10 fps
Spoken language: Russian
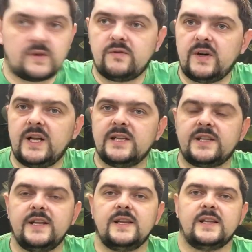два или
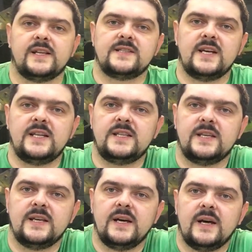три дня назад,
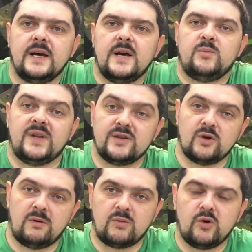перед
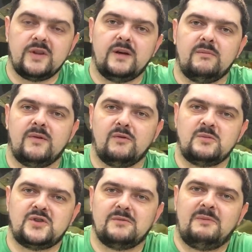Новым годом, в общем,